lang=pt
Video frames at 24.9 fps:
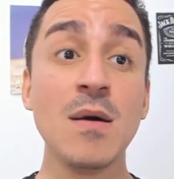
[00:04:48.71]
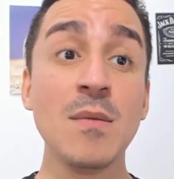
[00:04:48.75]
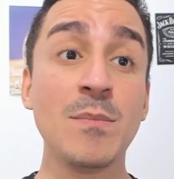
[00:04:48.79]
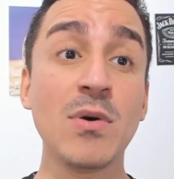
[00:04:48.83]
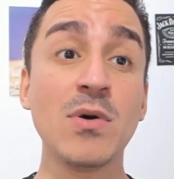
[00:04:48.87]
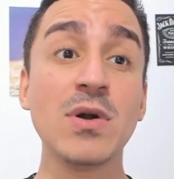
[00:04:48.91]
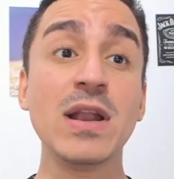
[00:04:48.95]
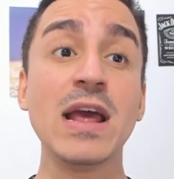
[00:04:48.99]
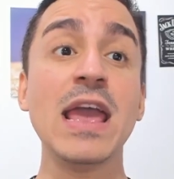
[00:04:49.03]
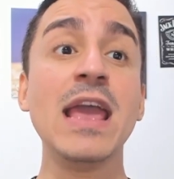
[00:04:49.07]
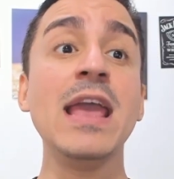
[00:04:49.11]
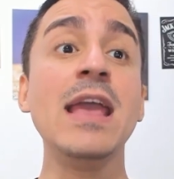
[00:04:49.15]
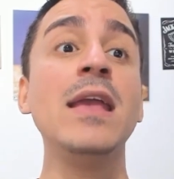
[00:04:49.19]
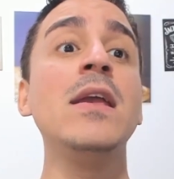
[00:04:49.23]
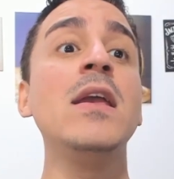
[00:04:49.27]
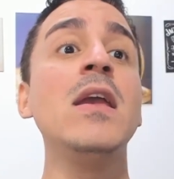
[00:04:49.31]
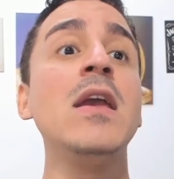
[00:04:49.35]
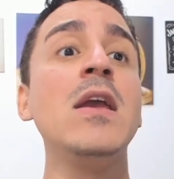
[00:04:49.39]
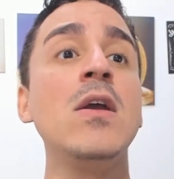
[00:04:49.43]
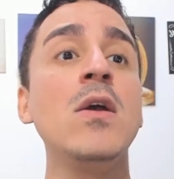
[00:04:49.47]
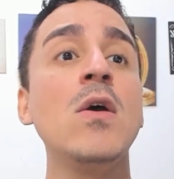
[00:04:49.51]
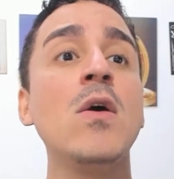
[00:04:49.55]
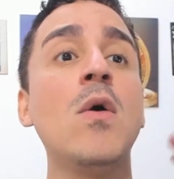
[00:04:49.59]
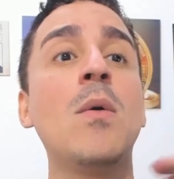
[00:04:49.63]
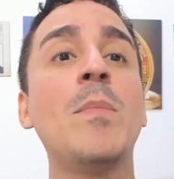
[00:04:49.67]
Porém,
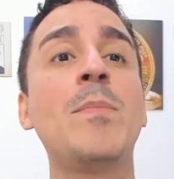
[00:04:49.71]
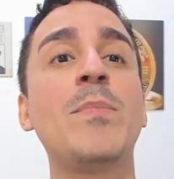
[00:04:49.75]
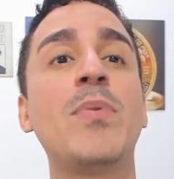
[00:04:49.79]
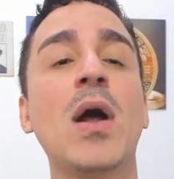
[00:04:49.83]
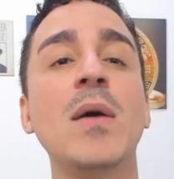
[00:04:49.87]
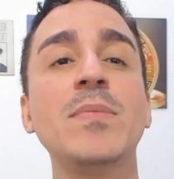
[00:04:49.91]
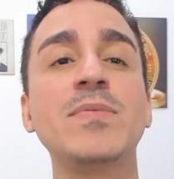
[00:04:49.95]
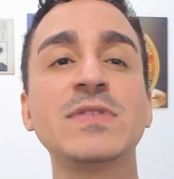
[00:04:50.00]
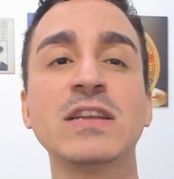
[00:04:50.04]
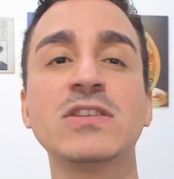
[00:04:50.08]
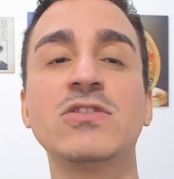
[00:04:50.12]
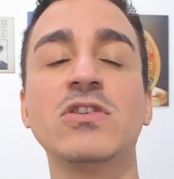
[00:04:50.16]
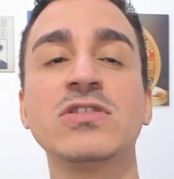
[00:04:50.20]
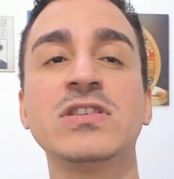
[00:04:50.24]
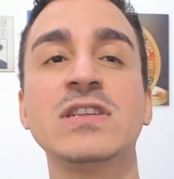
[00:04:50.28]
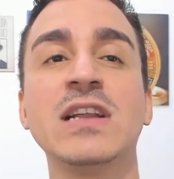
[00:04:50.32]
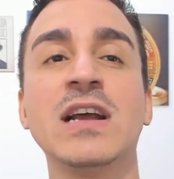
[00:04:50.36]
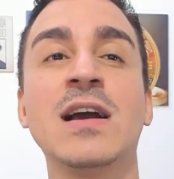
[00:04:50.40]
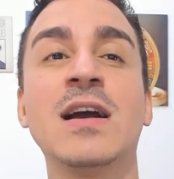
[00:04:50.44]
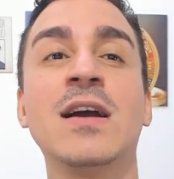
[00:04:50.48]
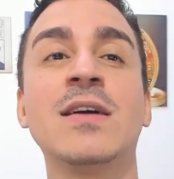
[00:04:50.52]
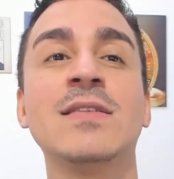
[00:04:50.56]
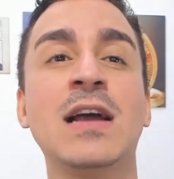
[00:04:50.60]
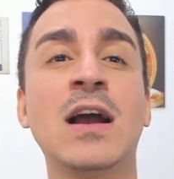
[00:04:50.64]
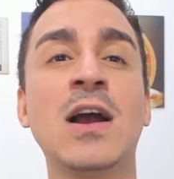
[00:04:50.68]
o próprio Satoshi
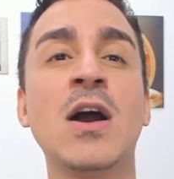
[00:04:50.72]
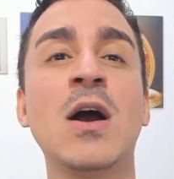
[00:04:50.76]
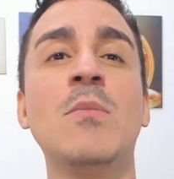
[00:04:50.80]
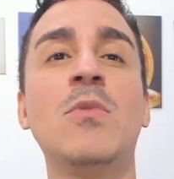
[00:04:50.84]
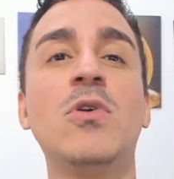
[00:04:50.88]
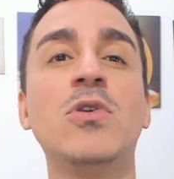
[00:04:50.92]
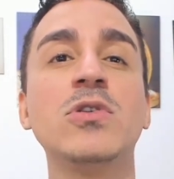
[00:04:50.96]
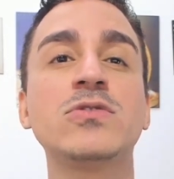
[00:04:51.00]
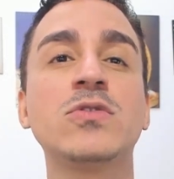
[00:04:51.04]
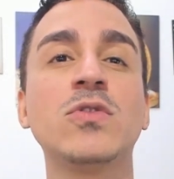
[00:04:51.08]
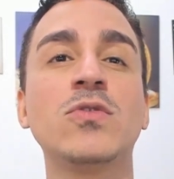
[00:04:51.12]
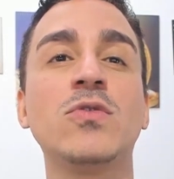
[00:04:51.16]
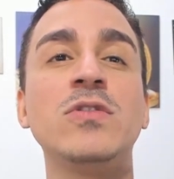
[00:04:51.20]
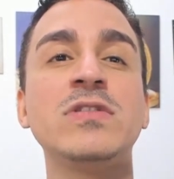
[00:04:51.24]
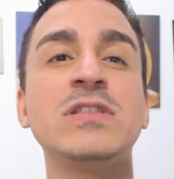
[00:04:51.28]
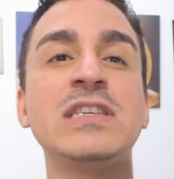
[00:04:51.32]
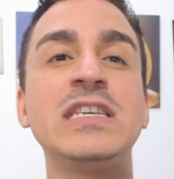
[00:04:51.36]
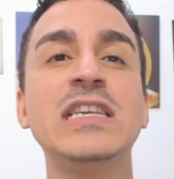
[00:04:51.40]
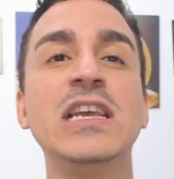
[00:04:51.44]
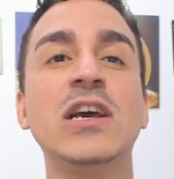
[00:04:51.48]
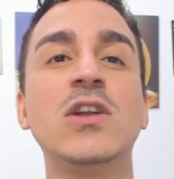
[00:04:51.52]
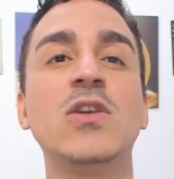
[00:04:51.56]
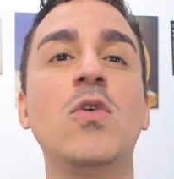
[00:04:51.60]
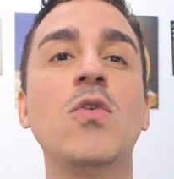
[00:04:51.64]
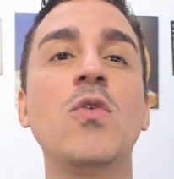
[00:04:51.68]
Nakamoto
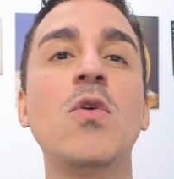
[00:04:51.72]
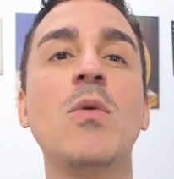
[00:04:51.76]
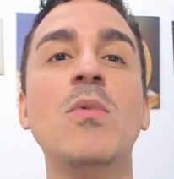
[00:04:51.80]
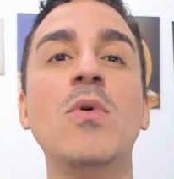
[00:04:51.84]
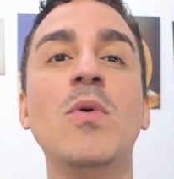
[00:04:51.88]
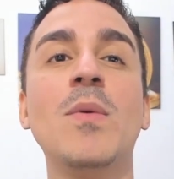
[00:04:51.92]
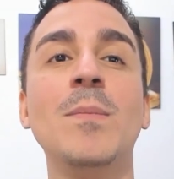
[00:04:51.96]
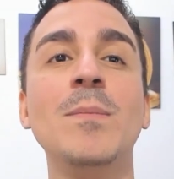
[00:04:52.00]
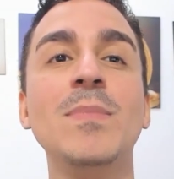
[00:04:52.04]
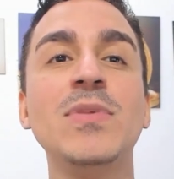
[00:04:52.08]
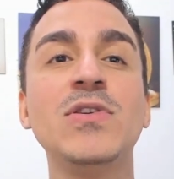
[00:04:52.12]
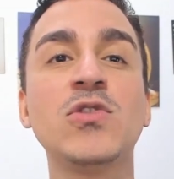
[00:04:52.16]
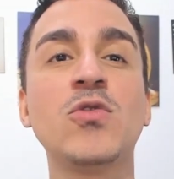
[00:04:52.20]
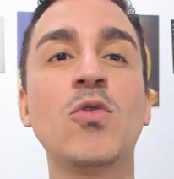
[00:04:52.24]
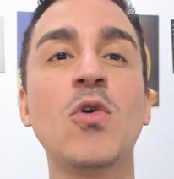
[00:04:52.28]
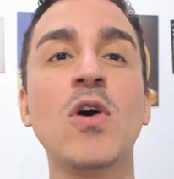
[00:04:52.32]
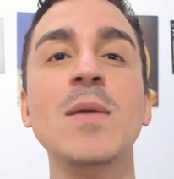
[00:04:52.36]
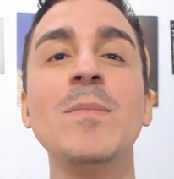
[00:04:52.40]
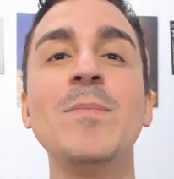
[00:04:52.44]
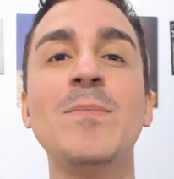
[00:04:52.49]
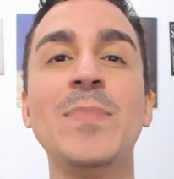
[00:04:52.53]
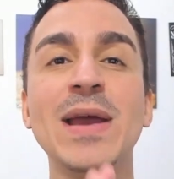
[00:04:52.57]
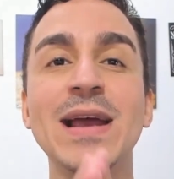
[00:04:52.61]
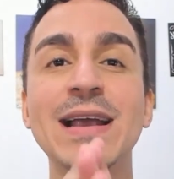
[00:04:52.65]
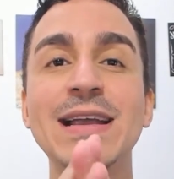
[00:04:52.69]
considerou como
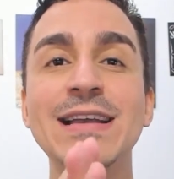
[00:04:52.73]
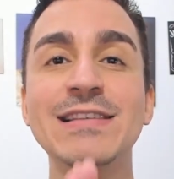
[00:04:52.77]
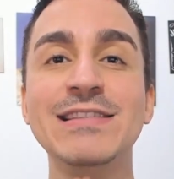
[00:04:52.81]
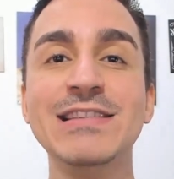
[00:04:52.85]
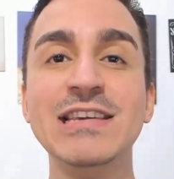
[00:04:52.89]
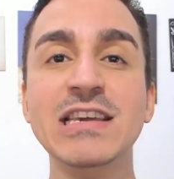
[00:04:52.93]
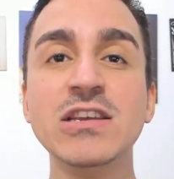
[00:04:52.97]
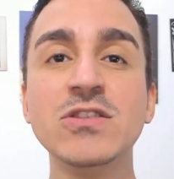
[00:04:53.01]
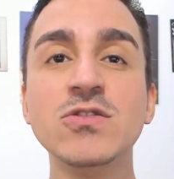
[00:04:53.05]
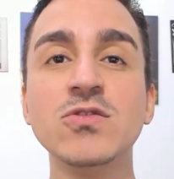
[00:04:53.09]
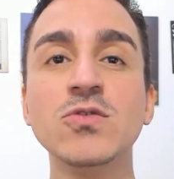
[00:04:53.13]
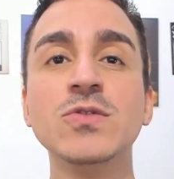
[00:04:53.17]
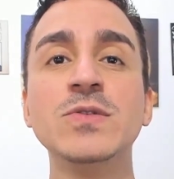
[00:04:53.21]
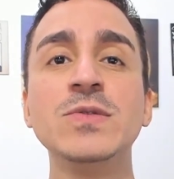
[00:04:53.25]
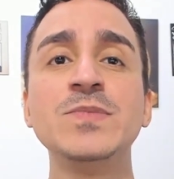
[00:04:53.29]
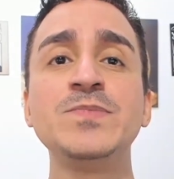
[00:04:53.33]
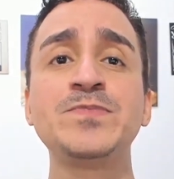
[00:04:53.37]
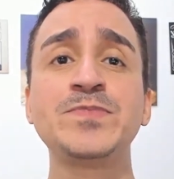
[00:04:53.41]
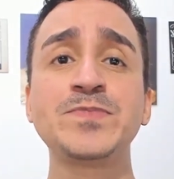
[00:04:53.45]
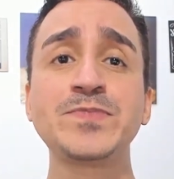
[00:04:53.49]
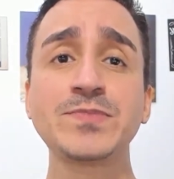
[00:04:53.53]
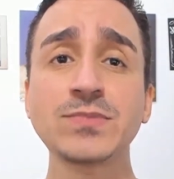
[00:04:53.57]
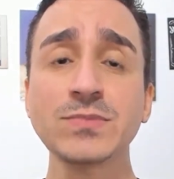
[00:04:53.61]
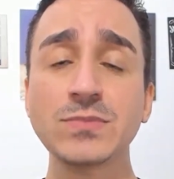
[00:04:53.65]
Bitcoin perdido